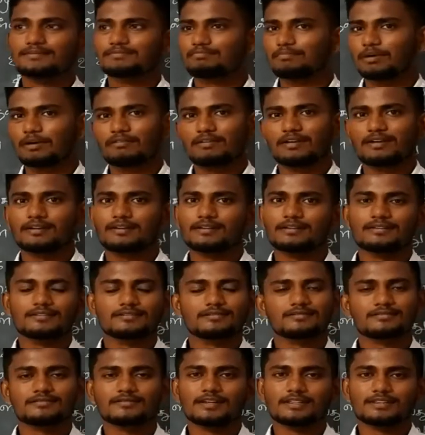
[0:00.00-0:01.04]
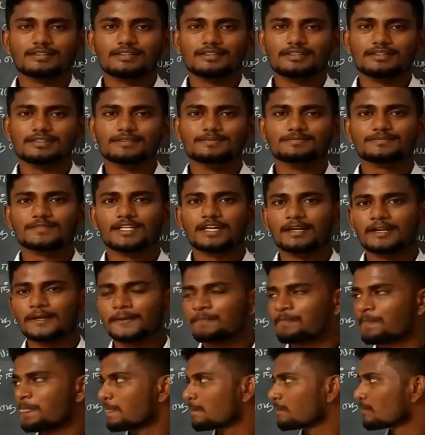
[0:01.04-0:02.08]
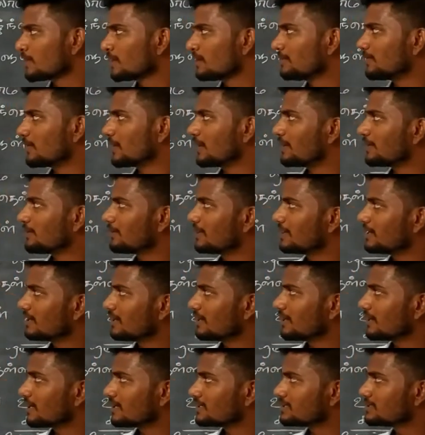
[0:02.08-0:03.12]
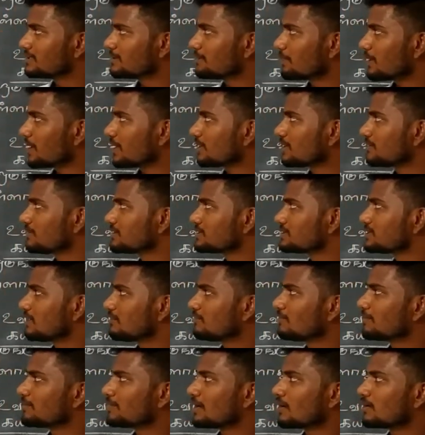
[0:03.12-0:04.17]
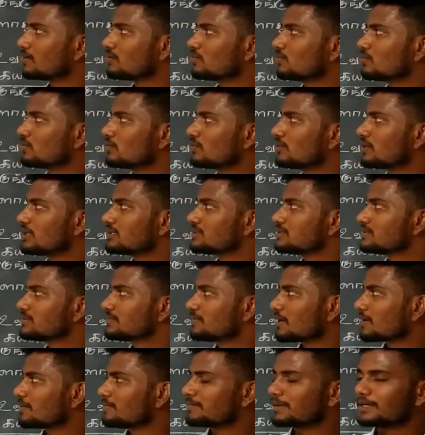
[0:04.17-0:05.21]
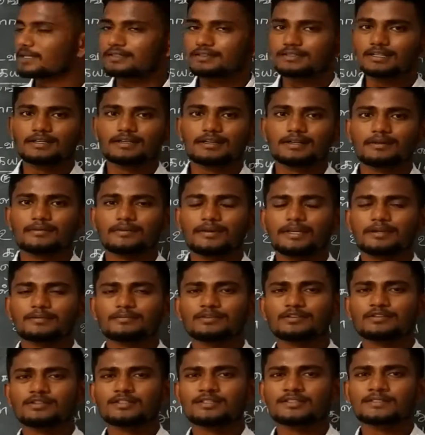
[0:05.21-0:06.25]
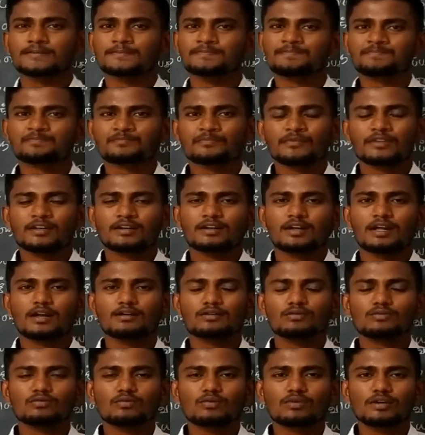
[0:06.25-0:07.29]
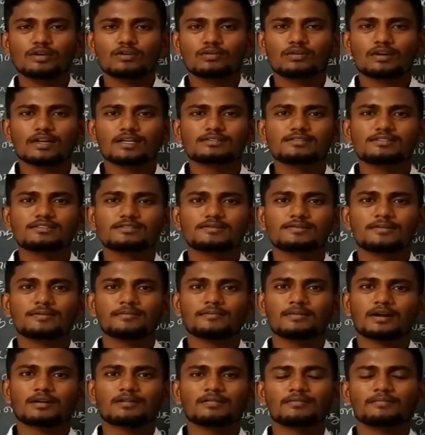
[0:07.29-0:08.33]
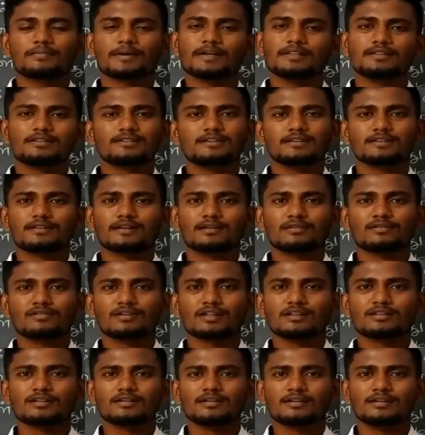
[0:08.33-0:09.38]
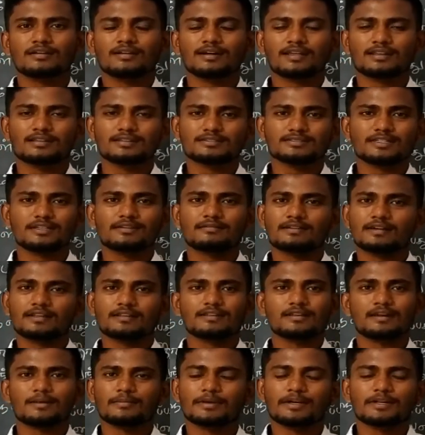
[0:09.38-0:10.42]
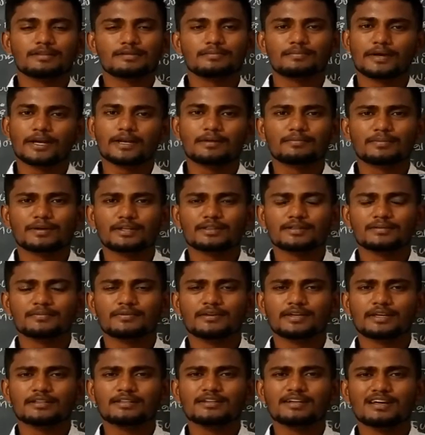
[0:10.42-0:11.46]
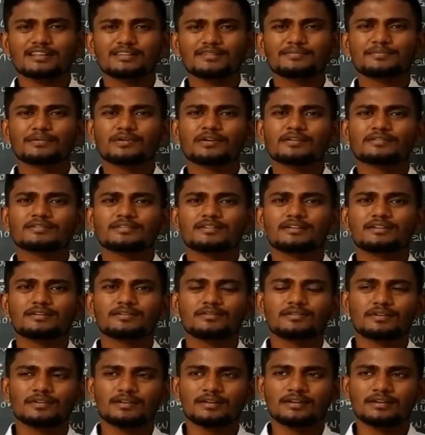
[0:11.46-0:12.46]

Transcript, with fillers: பவர் வந்திருக்கு நன்றி இப்போ என்ன அப்படின்ட்டுனா நச்சப்படாதவன் செல்வம் நடுவூருள் நச்சு மரம் பழுத்தற்று அப்படிங்கும் போது நடு ஊரில் ஒரு நஞ்சு மரம் பழுத்து இருந்தாலும் கூட அந்த அந்த செல் அதை நம்ம எடுத்து பயன்படுத்த முடியாது அது போல் வந்துட்டு ஒரு